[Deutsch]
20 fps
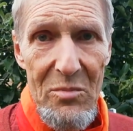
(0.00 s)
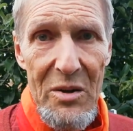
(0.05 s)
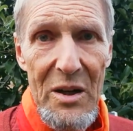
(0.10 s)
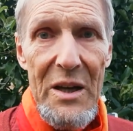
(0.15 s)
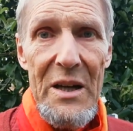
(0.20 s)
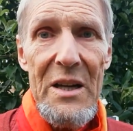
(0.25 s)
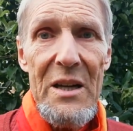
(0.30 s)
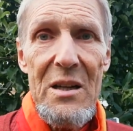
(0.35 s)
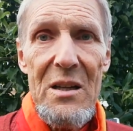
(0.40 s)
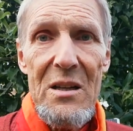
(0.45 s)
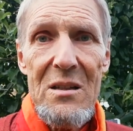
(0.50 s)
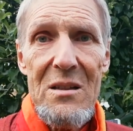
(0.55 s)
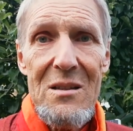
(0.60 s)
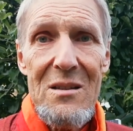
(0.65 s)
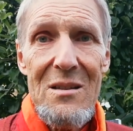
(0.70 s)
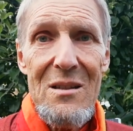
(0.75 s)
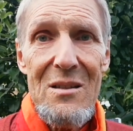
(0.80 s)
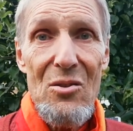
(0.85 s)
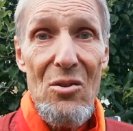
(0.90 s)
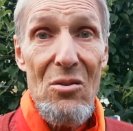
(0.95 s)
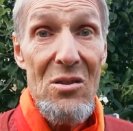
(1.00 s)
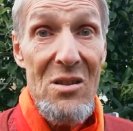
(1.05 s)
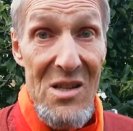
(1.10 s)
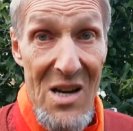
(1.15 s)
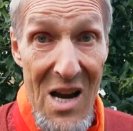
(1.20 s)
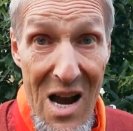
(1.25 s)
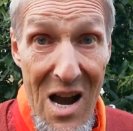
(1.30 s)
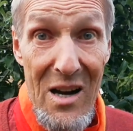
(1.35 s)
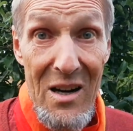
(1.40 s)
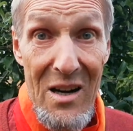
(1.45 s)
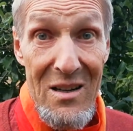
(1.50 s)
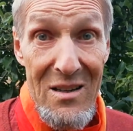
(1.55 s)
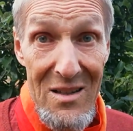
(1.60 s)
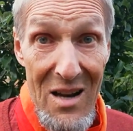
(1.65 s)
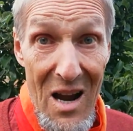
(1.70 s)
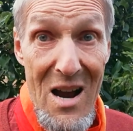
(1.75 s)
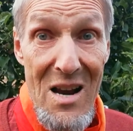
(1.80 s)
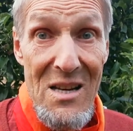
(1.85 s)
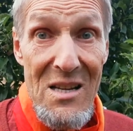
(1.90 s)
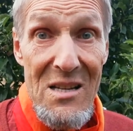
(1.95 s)
Recht doch sagen,
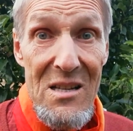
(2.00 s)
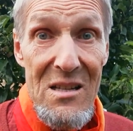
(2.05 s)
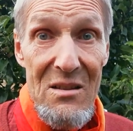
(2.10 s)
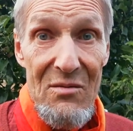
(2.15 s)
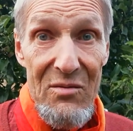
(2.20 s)
das,